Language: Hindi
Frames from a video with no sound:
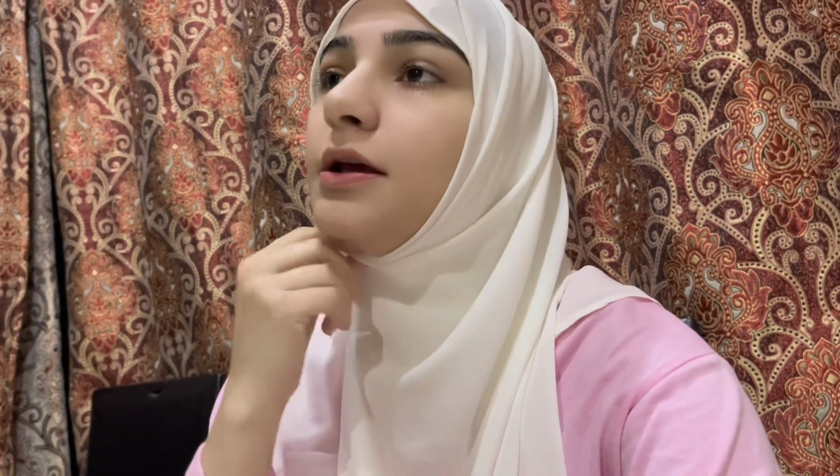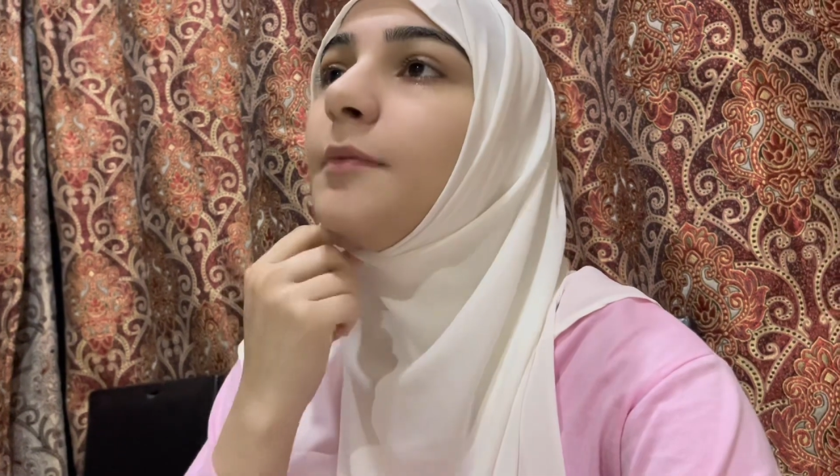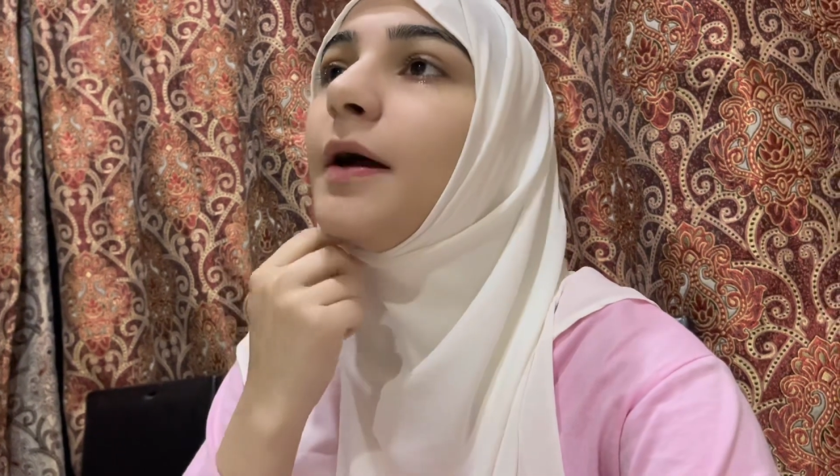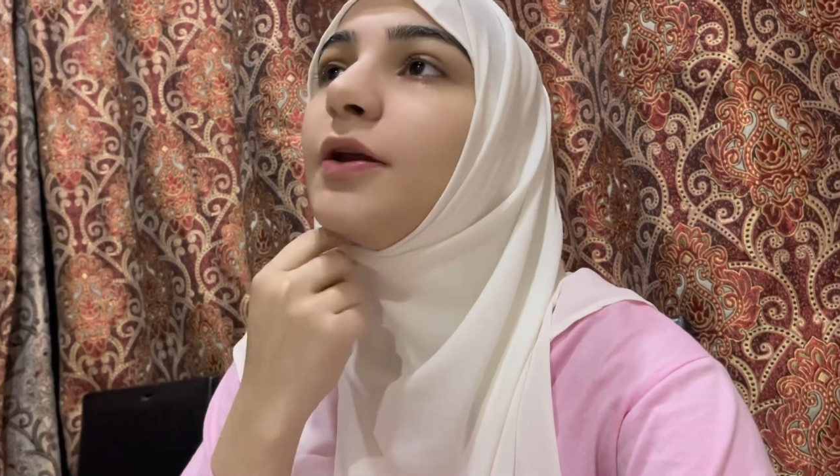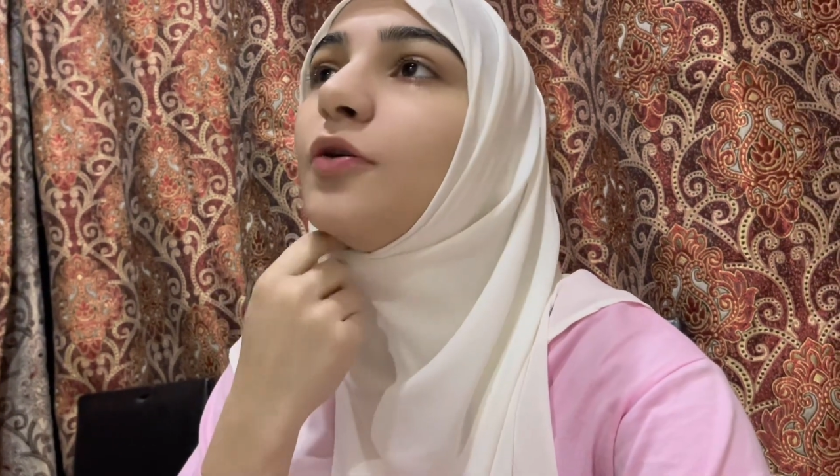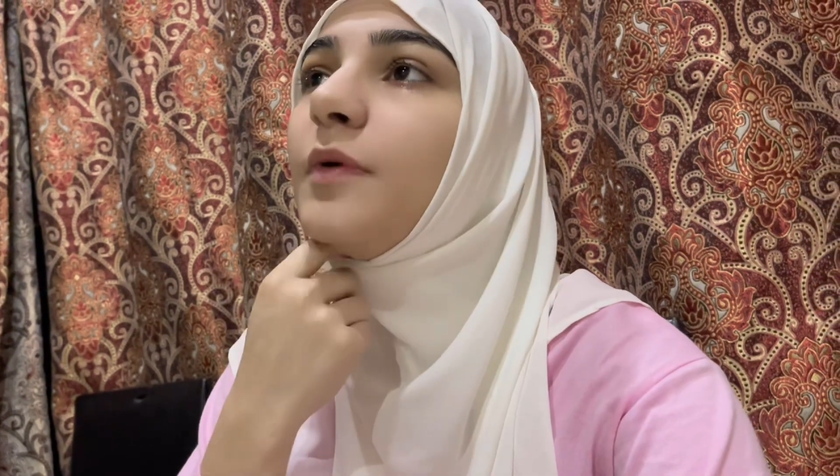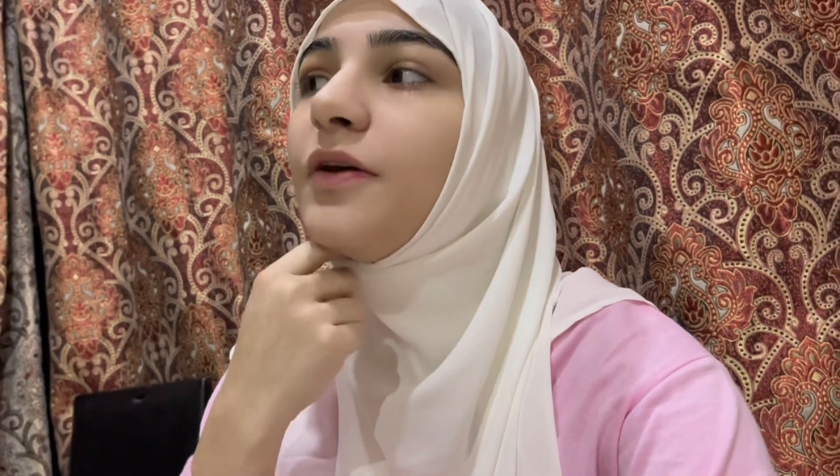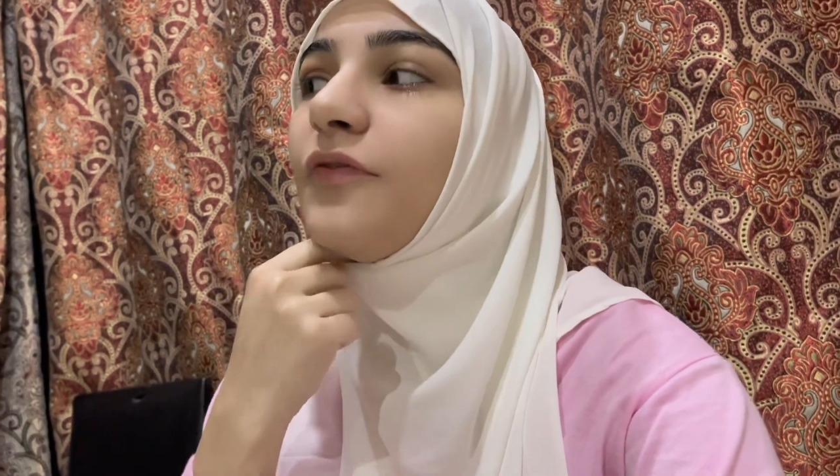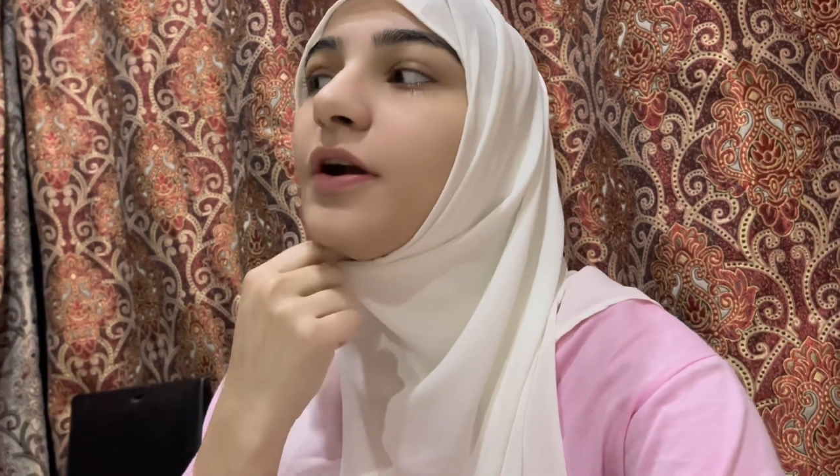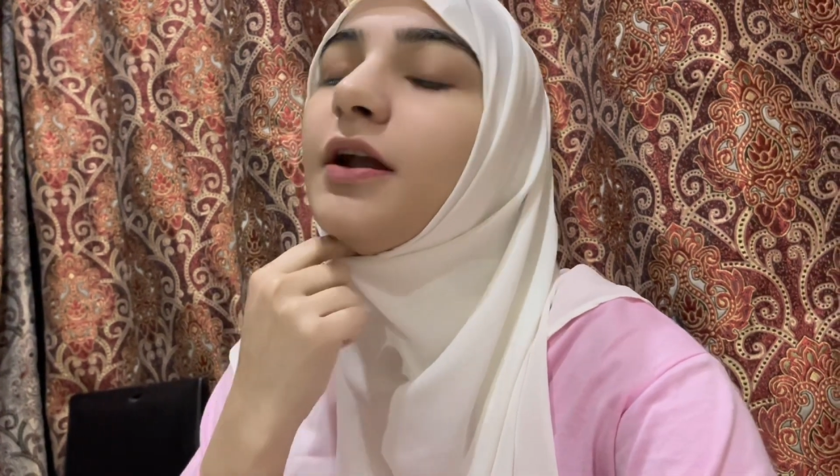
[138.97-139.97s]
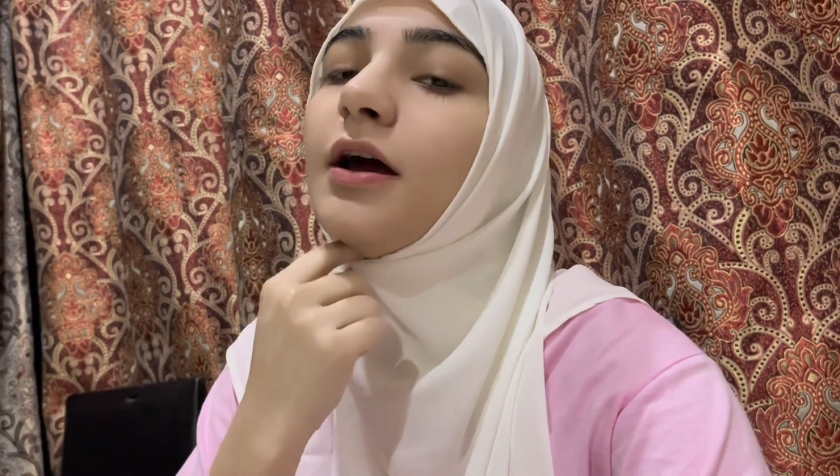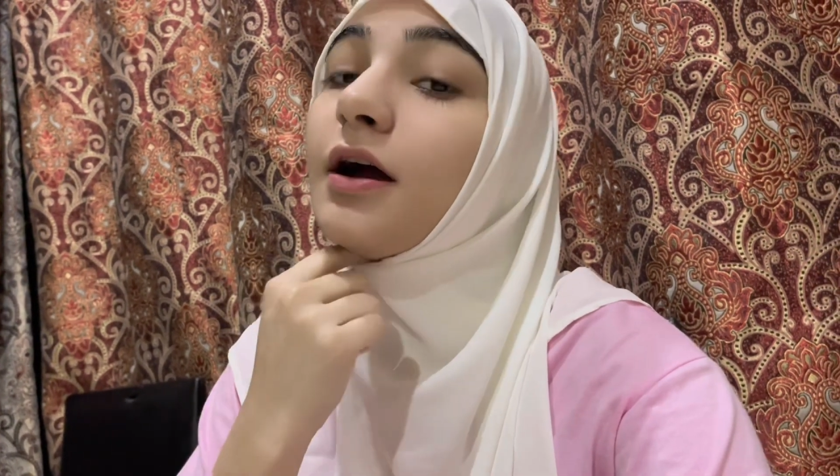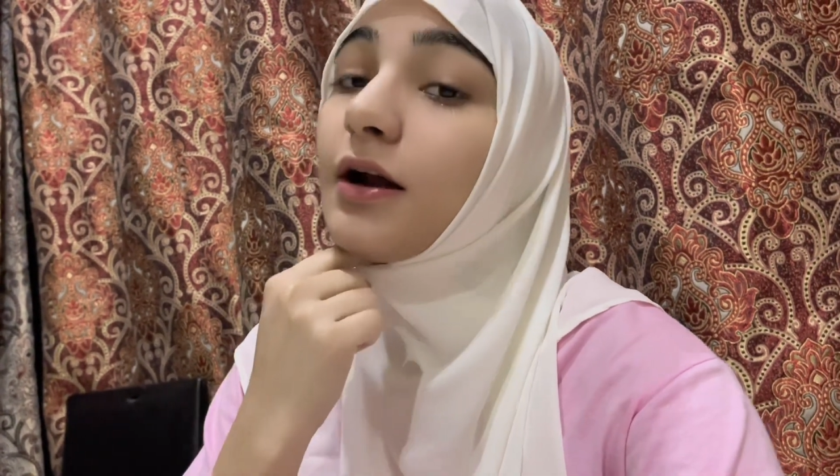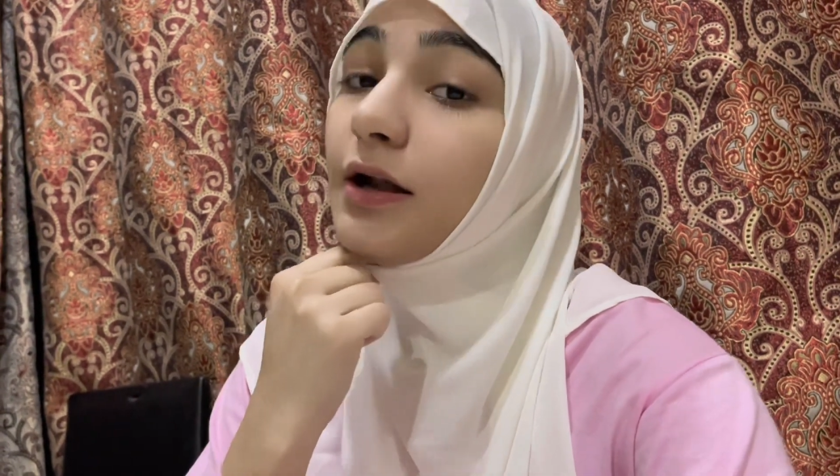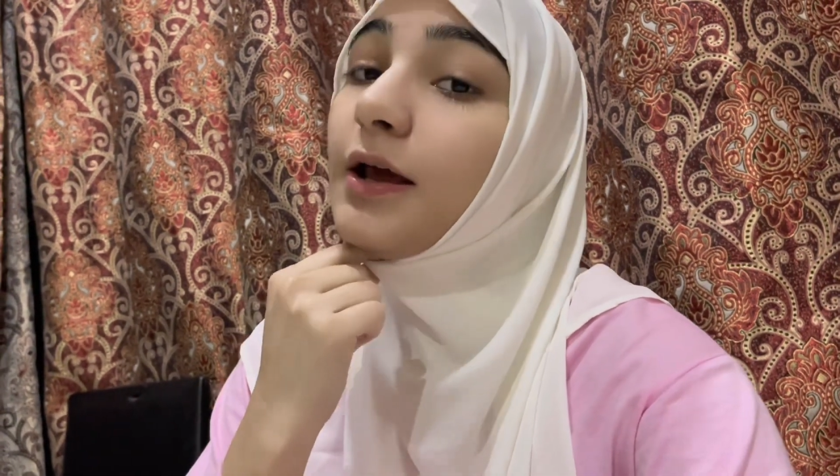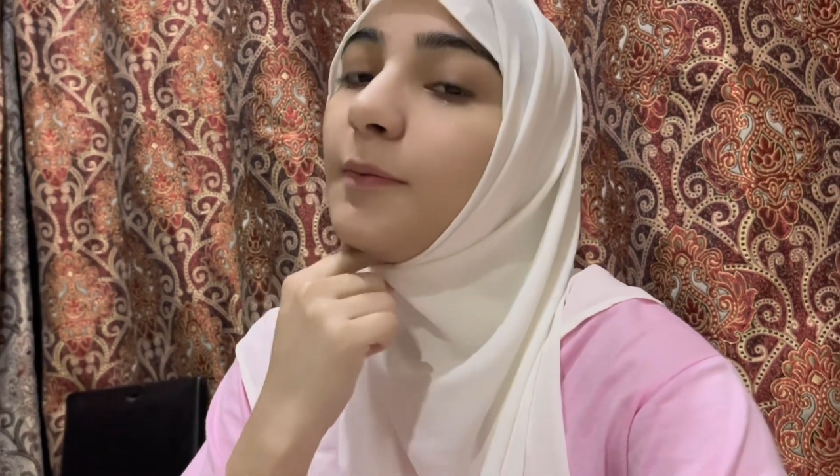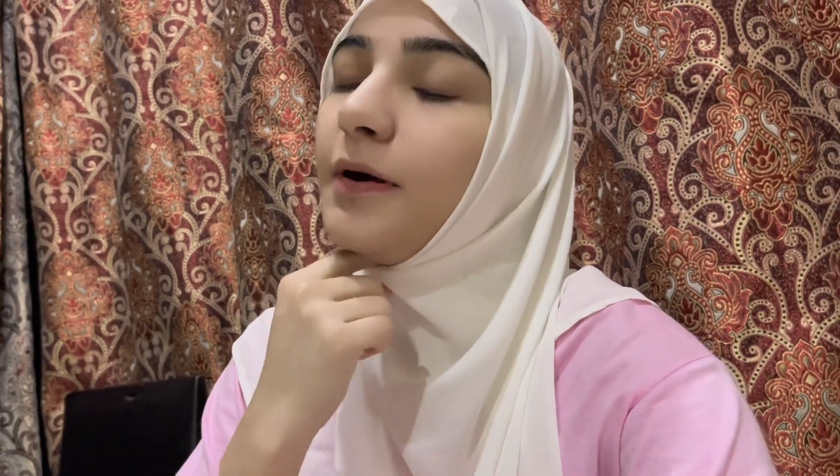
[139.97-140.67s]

थी मैंने और मेरी फ्रेंड ने इकट्ठे